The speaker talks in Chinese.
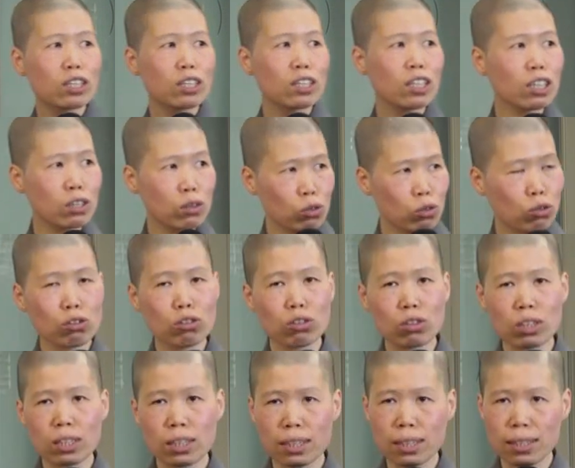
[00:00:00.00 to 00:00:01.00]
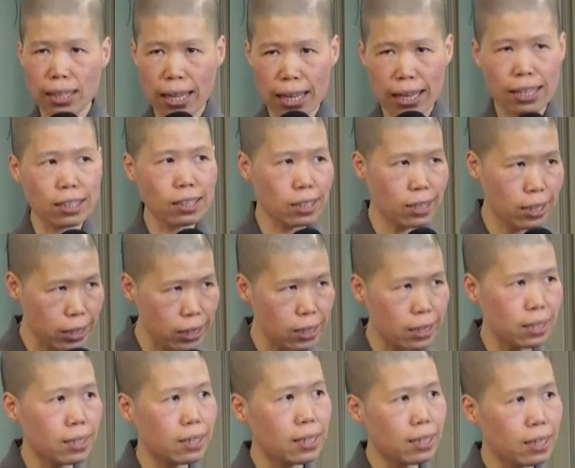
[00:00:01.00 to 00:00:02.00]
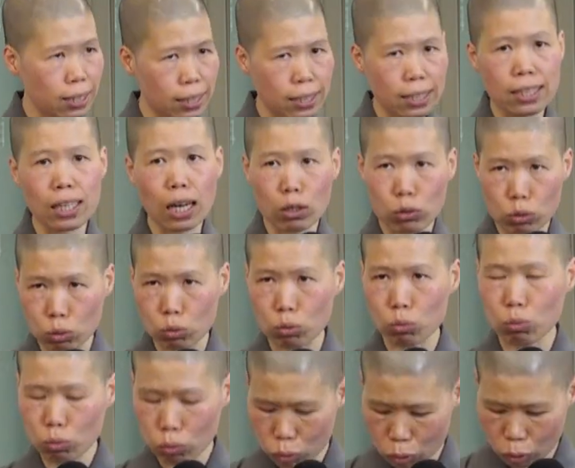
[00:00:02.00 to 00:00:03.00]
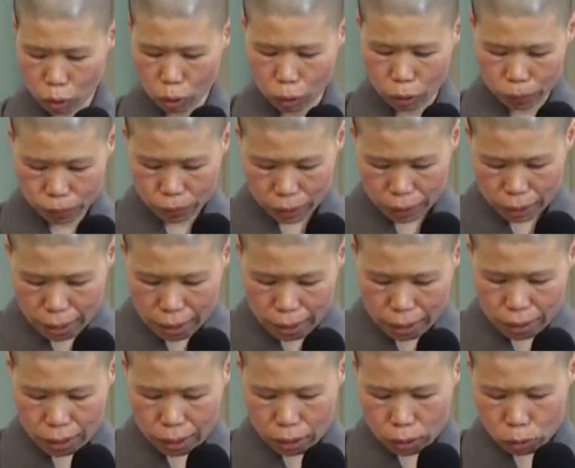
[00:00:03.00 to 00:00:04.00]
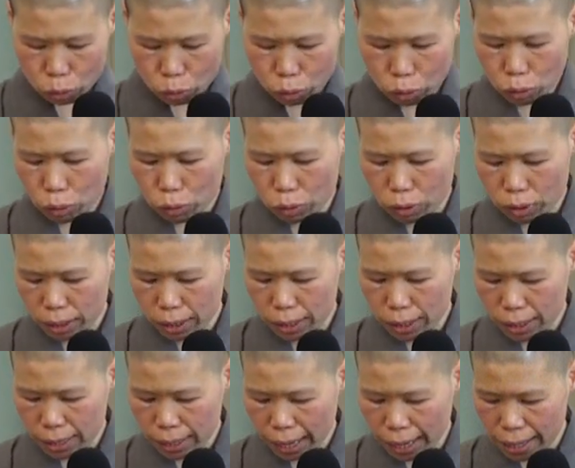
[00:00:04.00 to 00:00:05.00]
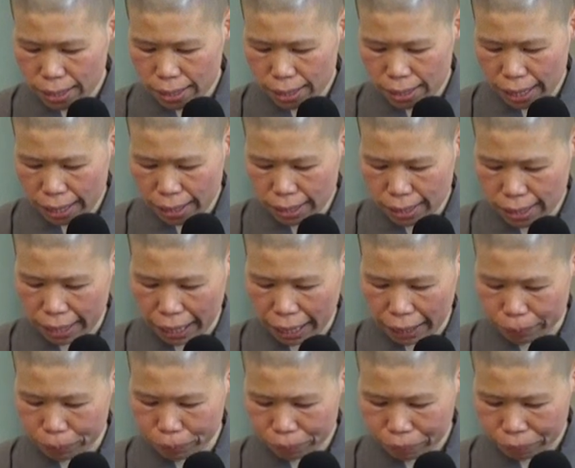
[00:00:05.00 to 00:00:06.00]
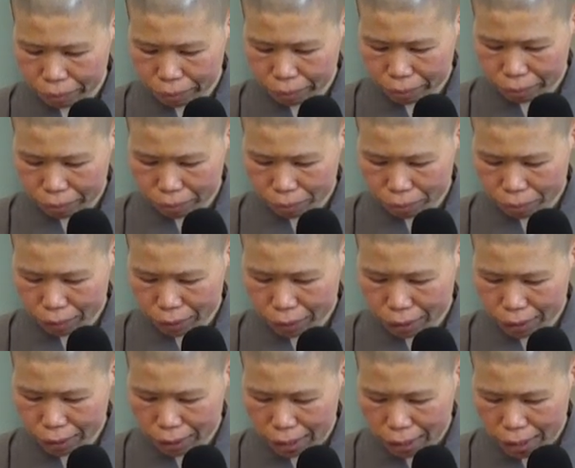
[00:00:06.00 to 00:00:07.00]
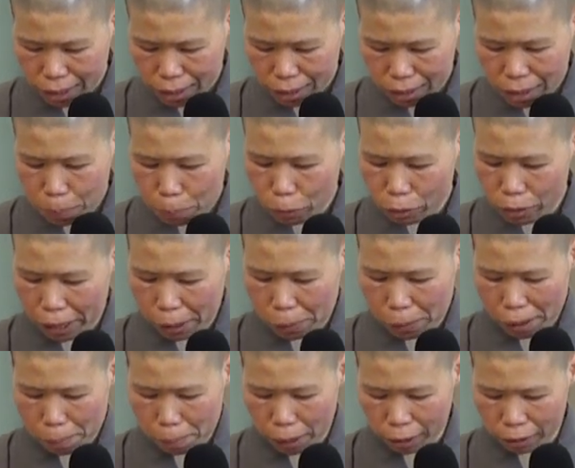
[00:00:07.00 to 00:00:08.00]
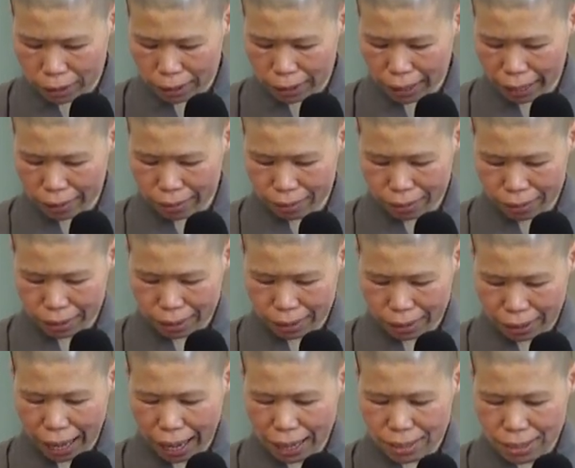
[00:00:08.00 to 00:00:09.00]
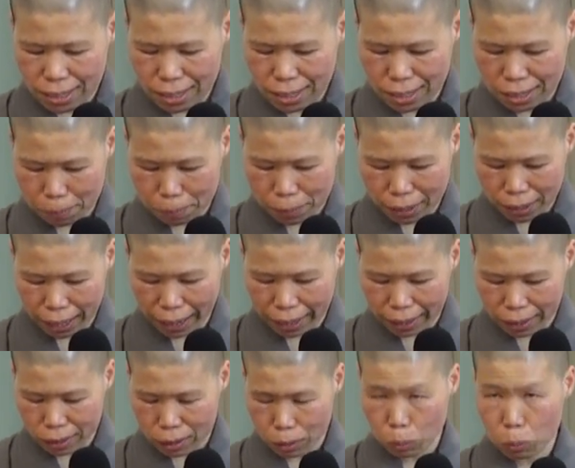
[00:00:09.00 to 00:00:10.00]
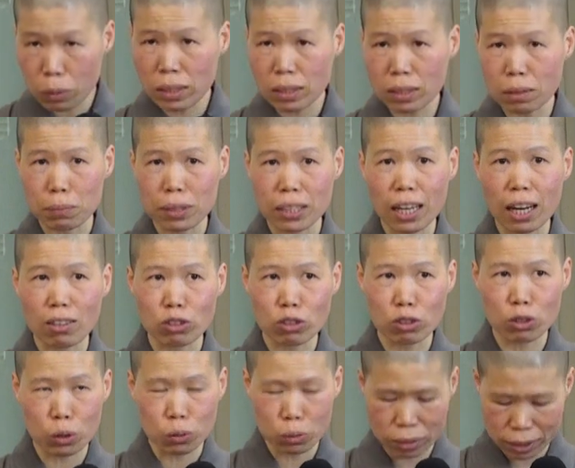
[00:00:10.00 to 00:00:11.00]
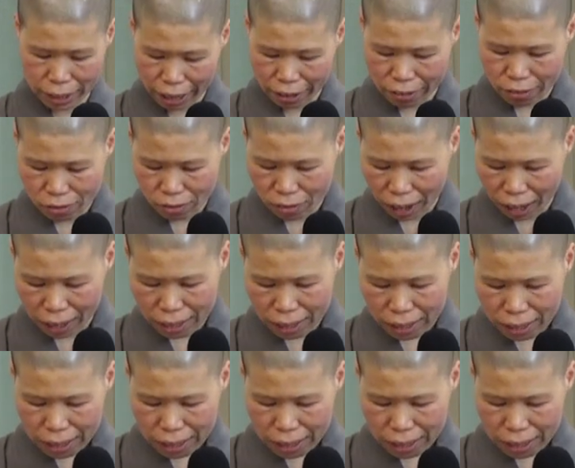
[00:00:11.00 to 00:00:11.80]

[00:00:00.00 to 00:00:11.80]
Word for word: 那个序跟那个记一定要读哈。那个序其实它是在讲这部《莲华宝忏》。他是怎么来的？为什么要修禅法？